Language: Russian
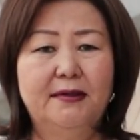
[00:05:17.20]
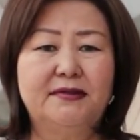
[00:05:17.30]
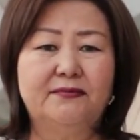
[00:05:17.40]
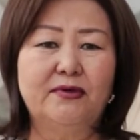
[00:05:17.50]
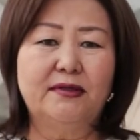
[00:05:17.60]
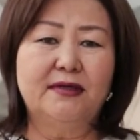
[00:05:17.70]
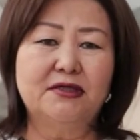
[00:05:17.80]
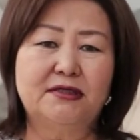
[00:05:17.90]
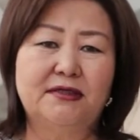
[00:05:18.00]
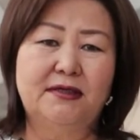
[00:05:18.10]
Сегодня
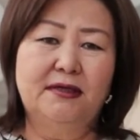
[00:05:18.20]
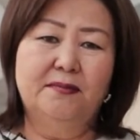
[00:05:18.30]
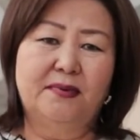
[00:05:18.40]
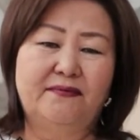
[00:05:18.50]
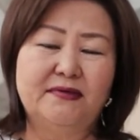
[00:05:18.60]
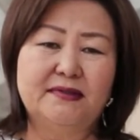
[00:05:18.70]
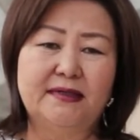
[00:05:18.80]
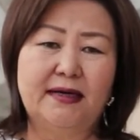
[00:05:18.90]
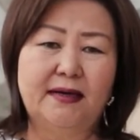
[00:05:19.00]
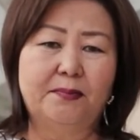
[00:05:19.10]
наши
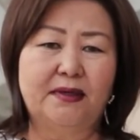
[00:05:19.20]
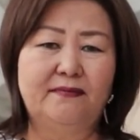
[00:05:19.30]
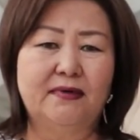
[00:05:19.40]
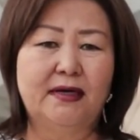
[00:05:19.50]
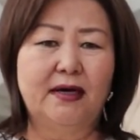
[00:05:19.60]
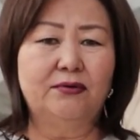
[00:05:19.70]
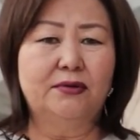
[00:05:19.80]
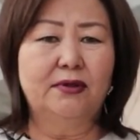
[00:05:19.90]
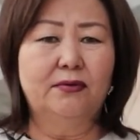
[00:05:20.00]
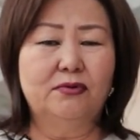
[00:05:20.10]
профессора продвигают
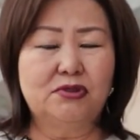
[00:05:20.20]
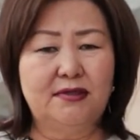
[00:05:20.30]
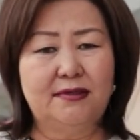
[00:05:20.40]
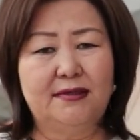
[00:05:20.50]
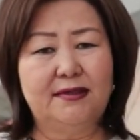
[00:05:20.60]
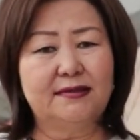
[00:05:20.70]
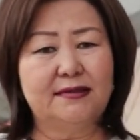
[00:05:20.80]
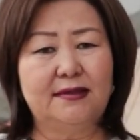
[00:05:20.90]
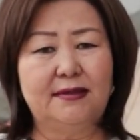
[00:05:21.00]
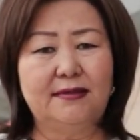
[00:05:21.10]
очень
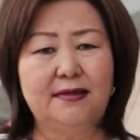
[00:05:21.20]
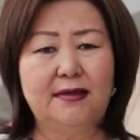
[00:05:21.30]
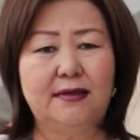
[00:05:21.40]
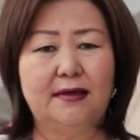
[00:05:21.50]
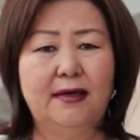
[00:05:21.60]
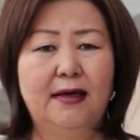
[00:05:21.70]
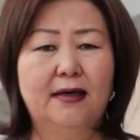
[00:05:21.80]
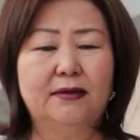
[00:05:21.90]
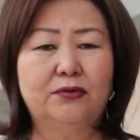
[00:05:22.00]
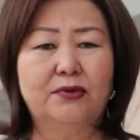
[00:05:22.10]
интересные идеи,
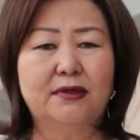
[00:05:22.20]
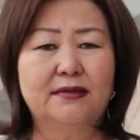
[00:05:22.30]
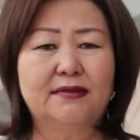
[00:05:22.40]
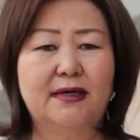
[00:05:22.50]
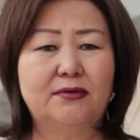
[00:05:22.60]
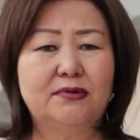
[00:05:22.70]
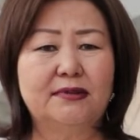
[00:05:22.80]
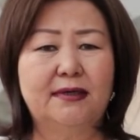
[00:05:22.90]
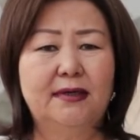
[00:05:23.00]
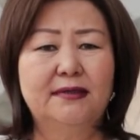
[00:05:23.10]
которые
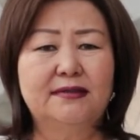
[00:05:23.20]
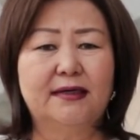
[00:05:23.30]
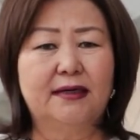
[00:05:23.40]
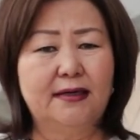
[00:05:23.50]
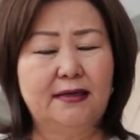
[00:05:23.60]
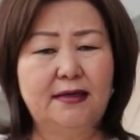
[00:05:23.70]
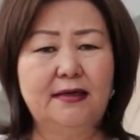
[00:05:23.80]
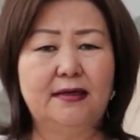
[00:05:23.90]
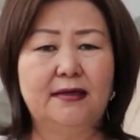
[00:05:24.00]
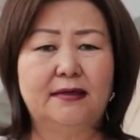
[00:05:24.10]
касаются
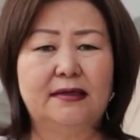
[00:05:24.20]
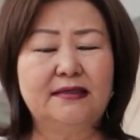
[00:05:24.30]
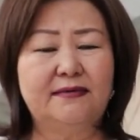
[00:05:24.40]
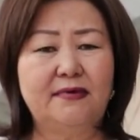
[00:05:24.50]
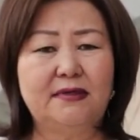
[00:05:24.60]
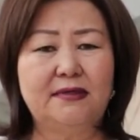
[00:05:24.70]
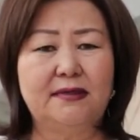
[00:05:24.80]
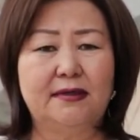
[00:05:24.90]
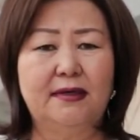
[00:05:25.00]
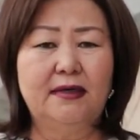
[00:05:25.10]
сохранения,
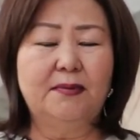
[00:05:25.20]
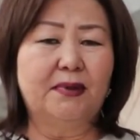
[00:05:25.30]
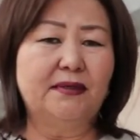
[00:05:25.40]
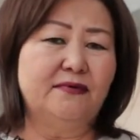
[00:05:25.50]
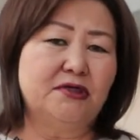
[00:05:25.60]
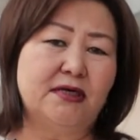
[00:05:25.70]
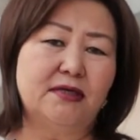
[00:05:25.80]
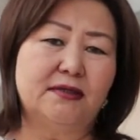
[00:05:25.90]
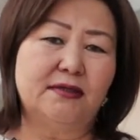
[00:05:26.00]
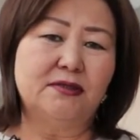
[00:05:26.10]
развития и
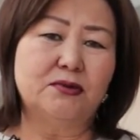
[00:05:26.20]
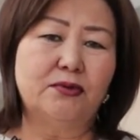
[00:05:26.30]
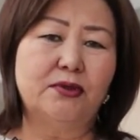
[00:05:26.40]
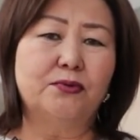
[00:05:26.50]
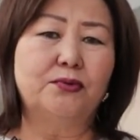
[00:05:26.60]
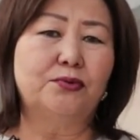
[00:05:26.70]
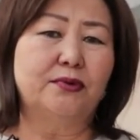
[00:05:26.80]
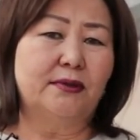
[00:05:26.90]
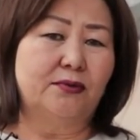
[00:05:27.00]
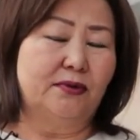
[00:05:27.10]
продвижения традиционной
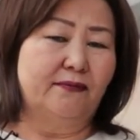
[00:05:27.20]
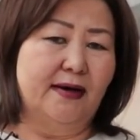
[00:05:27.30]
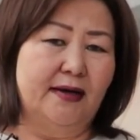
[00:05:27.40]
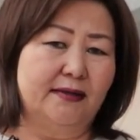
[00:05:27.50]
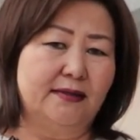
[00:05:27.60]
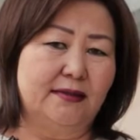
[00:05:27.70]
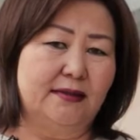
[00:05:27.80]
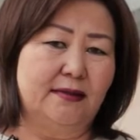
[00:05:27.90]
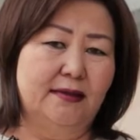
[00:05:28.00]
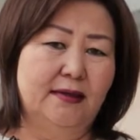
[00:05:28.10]
культуры народов Арктики.